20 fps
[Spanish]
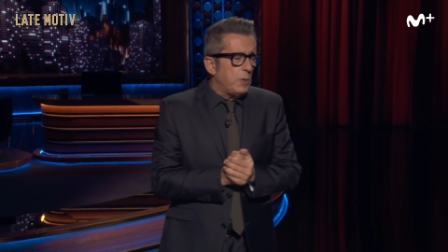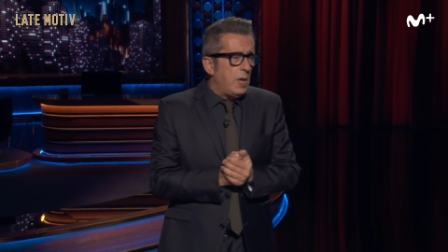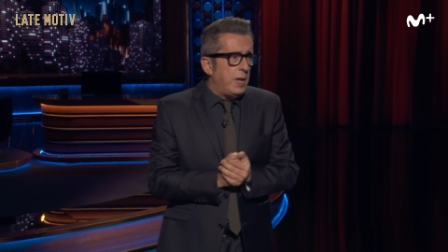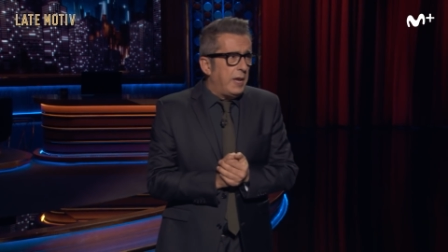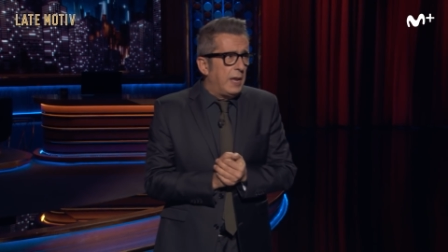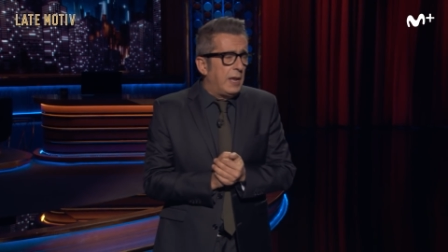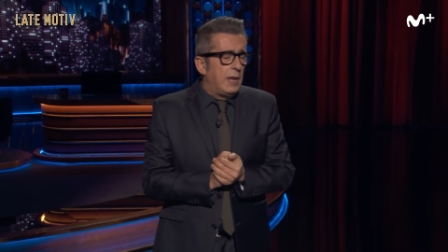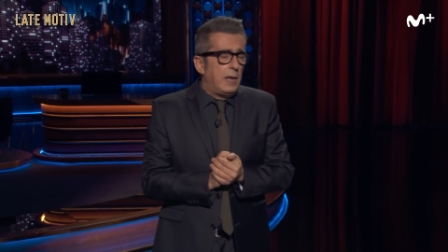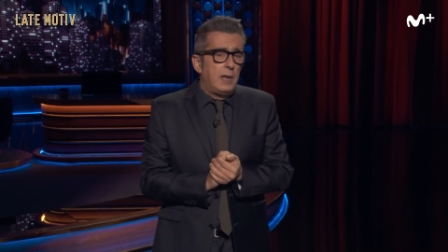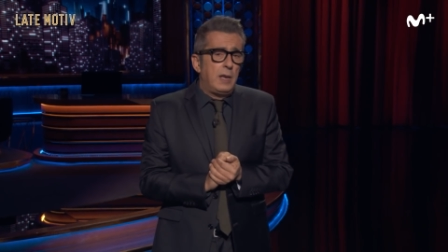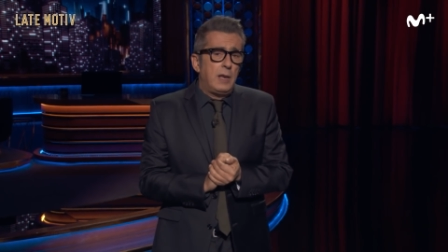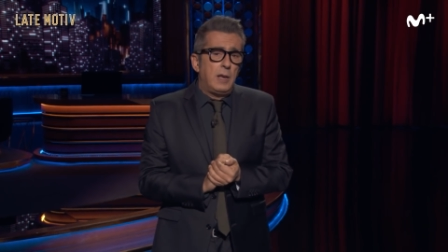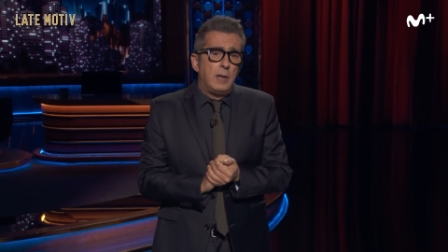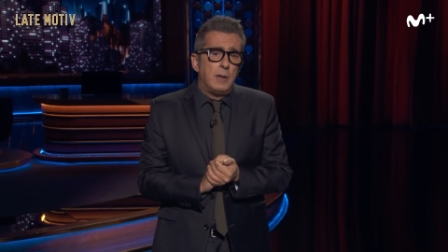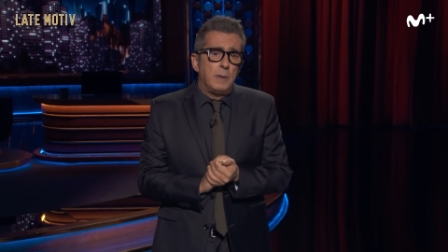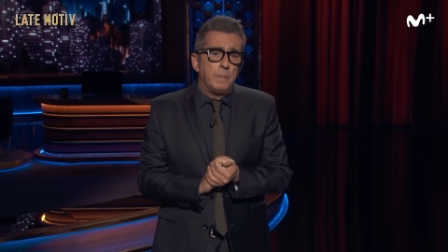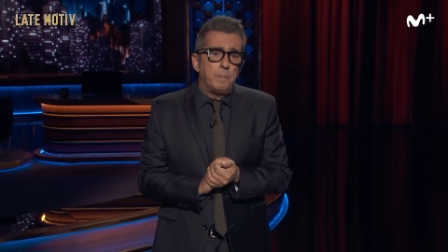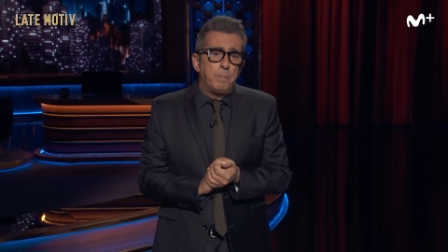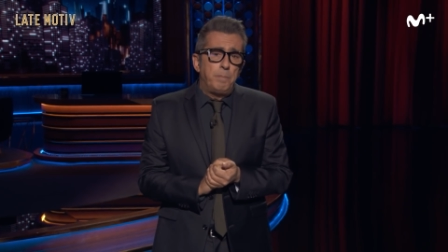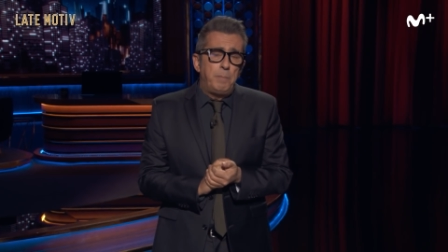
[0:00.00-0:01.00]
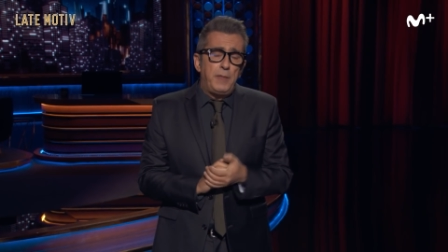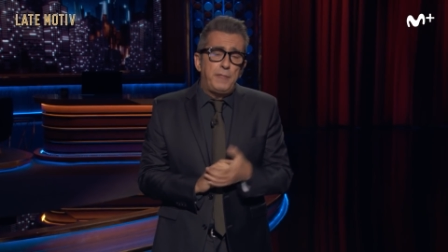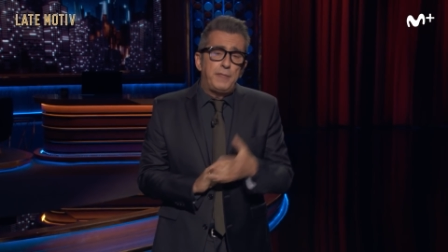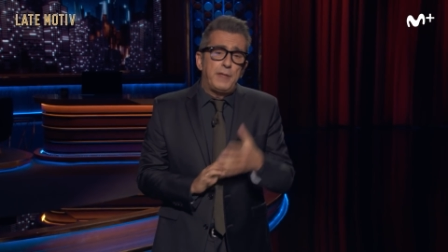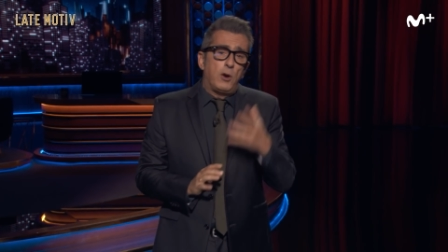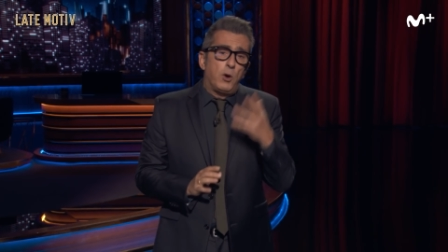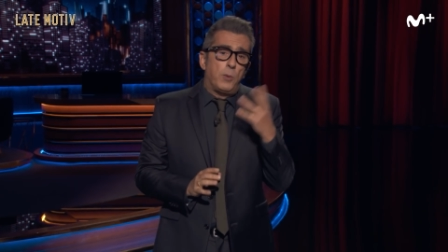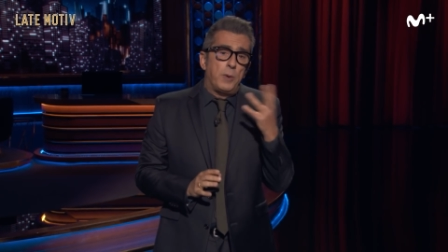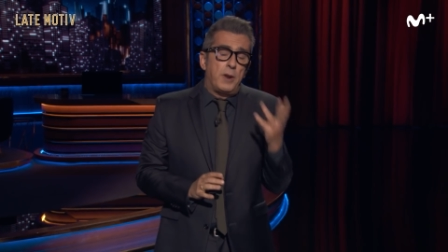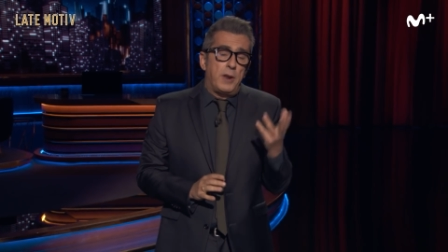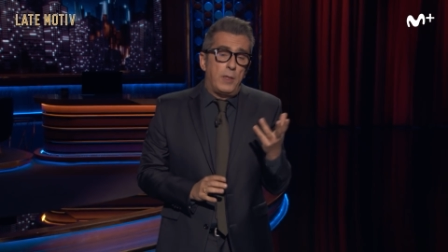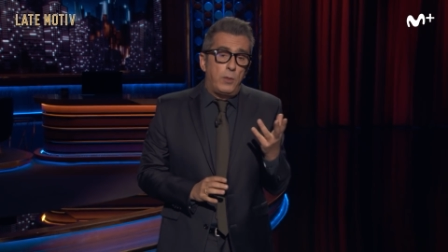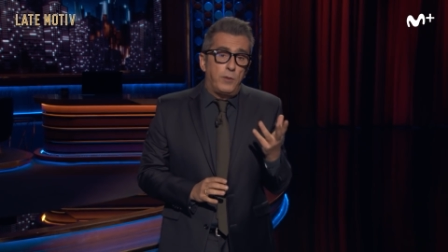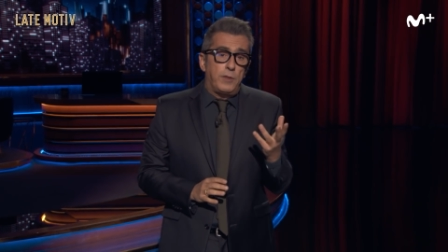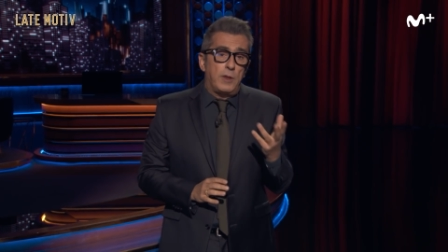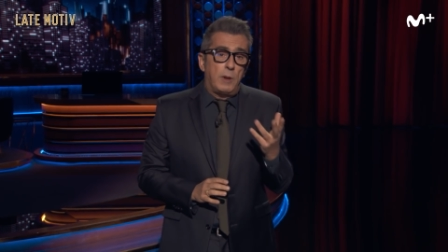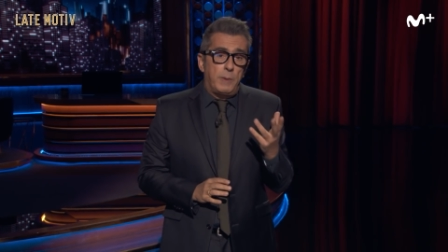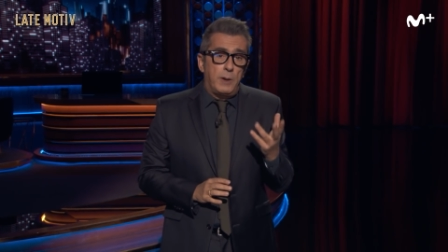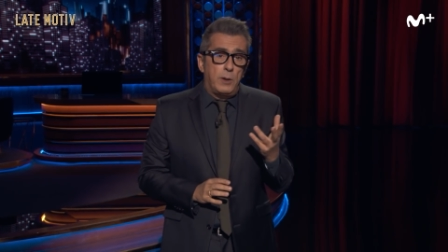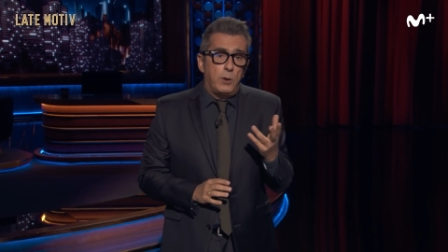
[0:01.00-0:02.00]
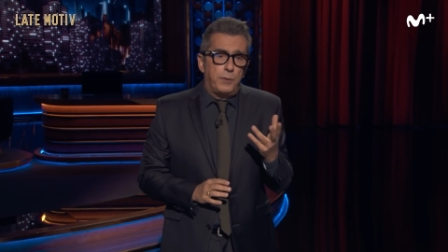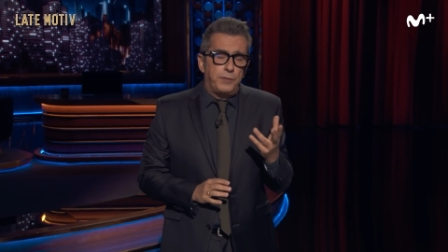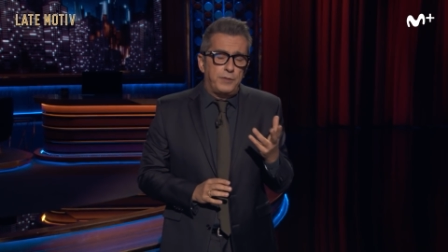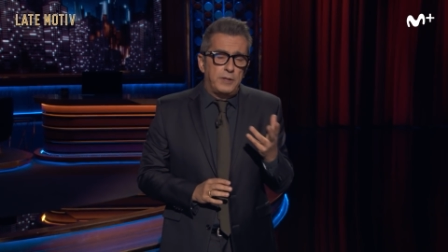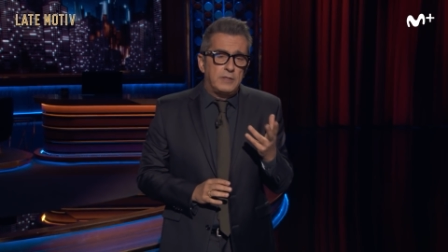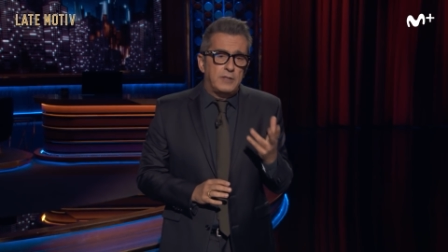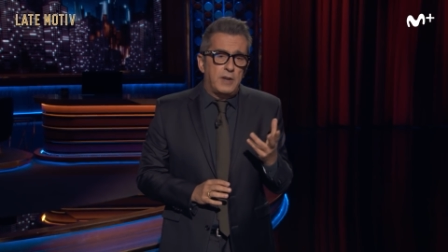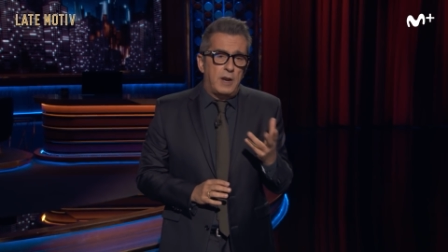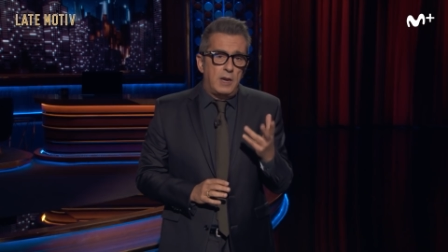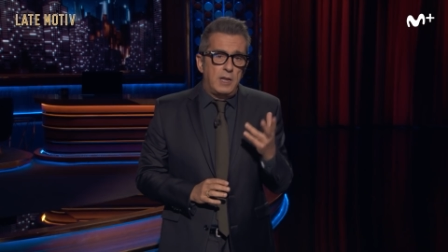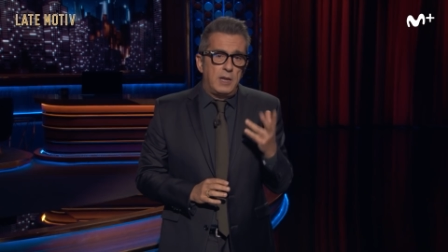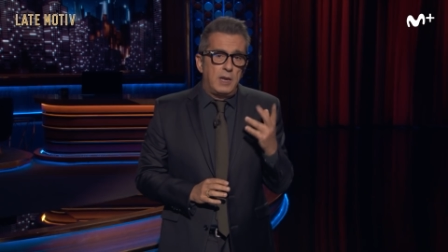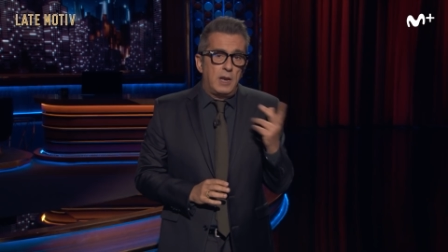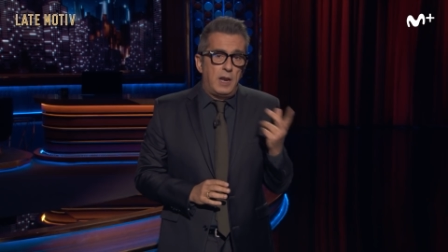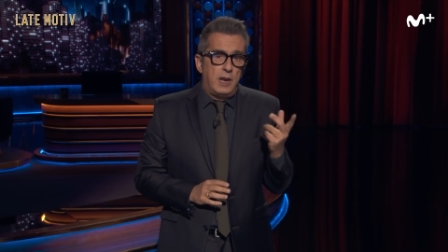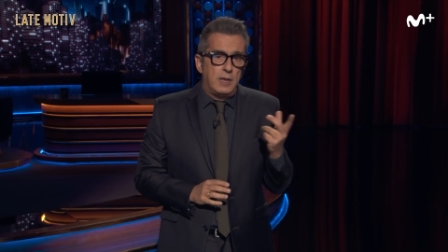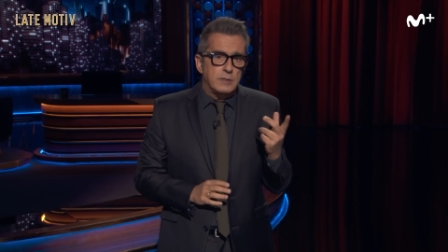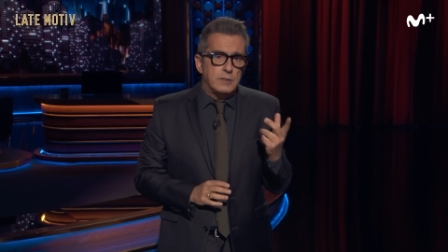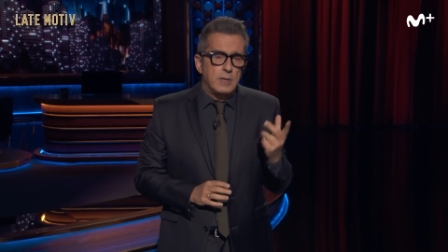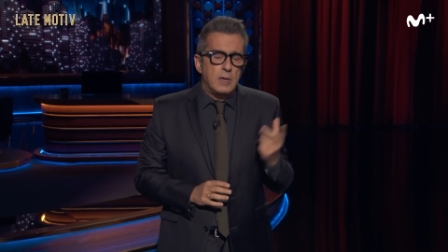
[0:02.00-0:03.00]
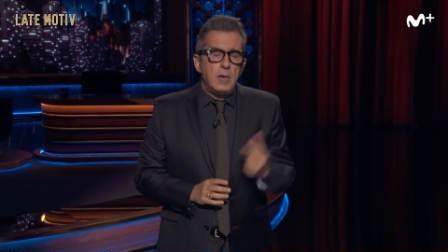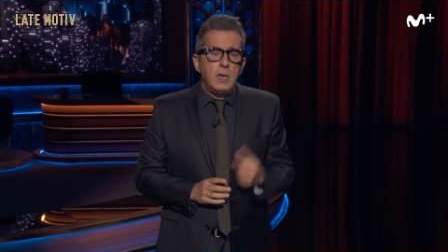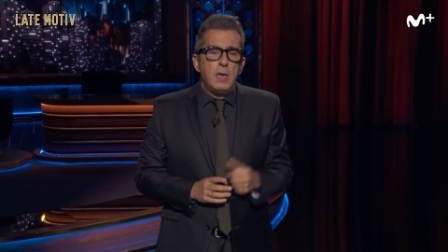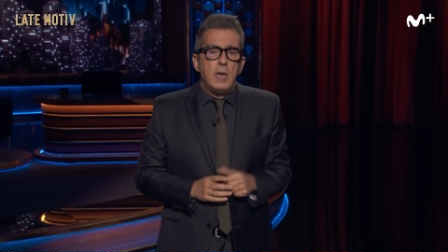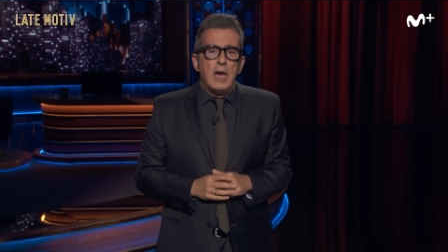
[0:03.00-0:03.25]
El vicegobernador del Banco Central inglés